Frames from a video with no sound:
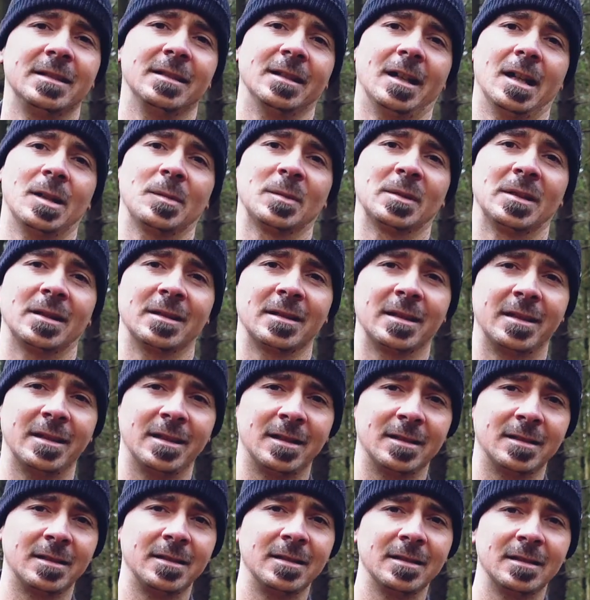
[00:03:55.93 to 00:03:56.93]
die einem dann
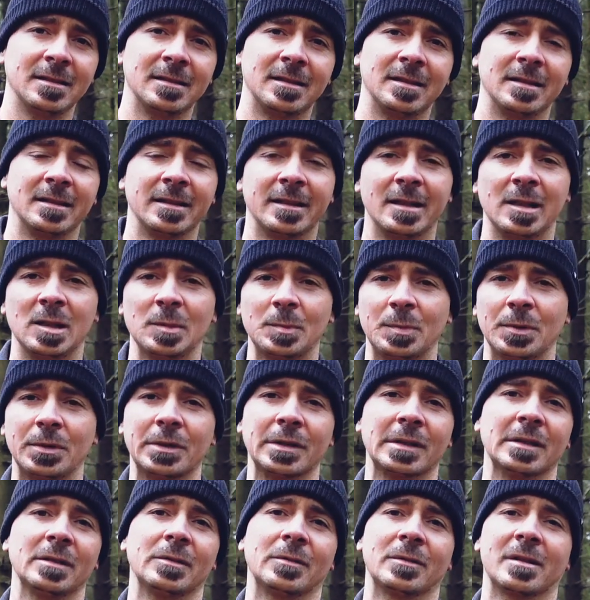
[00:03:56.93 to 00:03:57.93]
gerne Gummibären hinten den
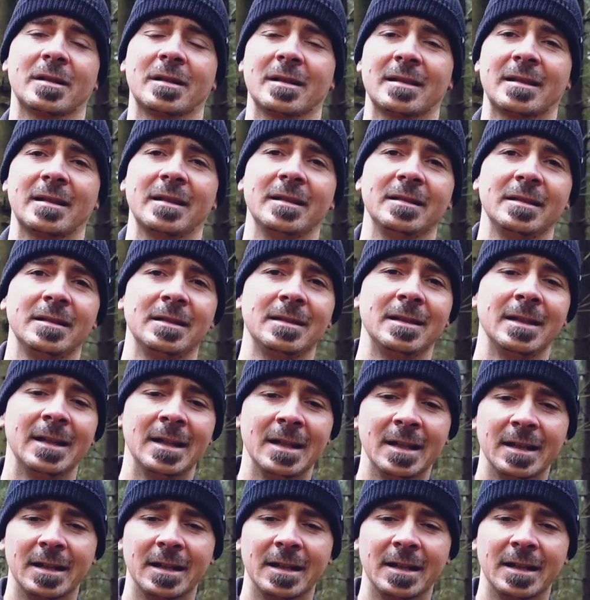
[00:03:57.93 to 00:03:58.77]
Geldbeutel oder das Handy